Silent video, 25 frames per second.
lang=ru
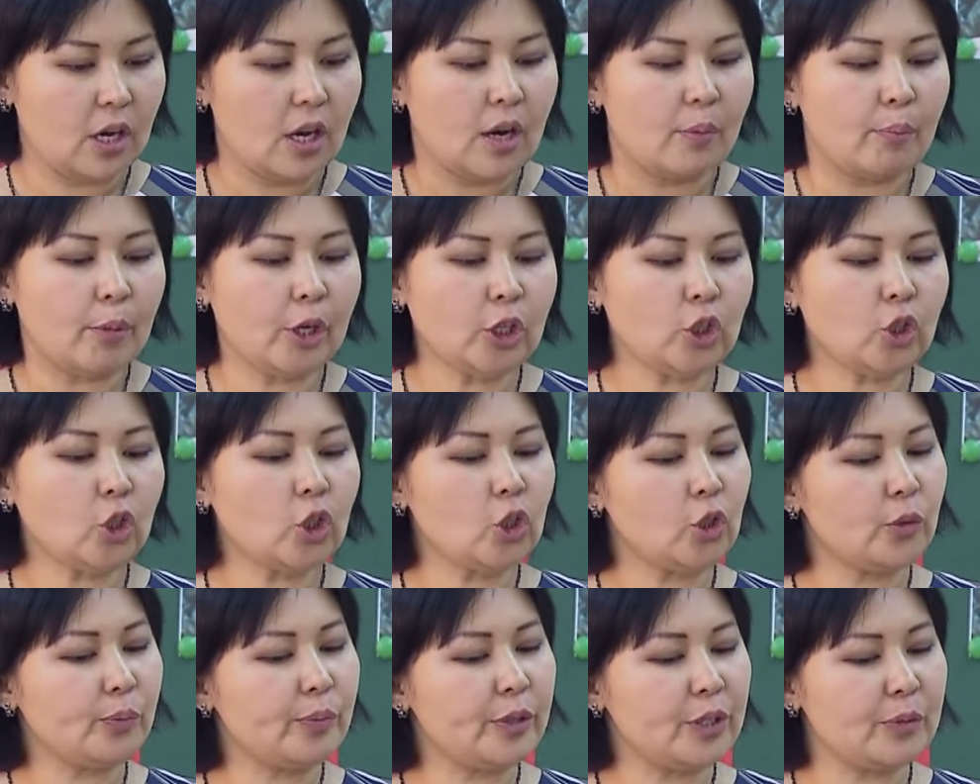Мое
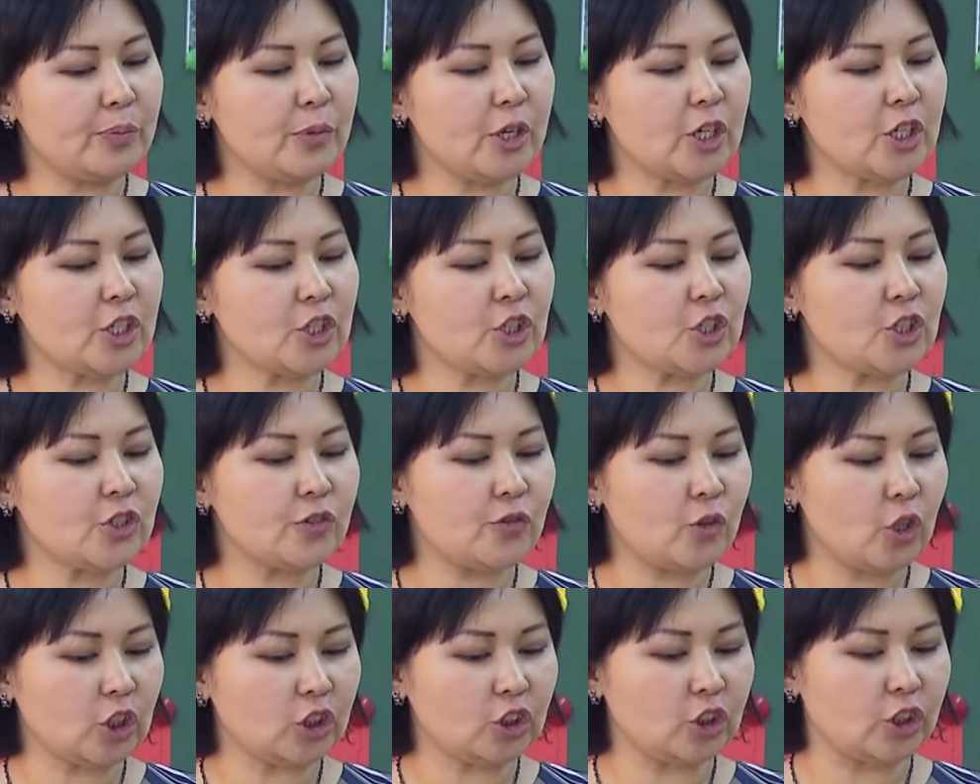любимое
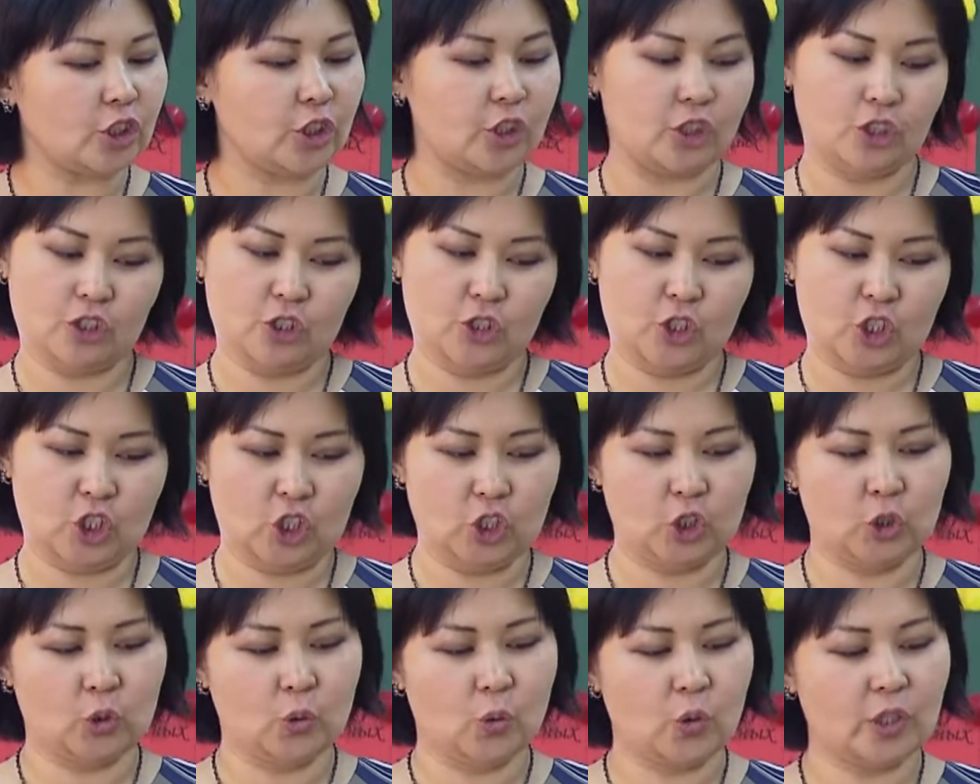животное –
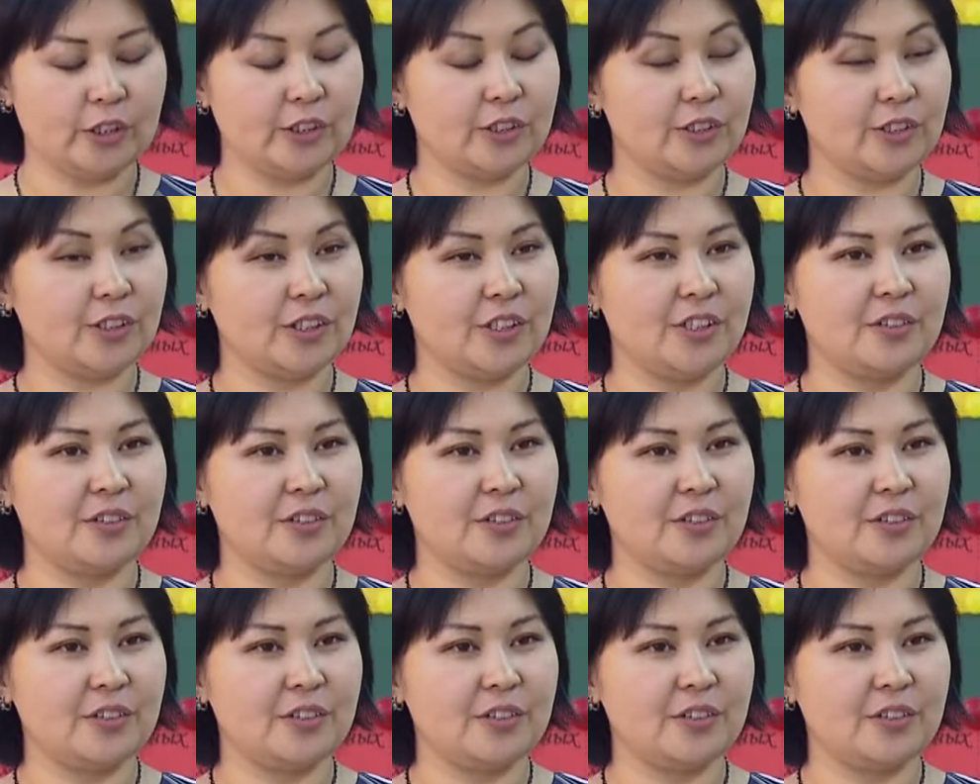енот.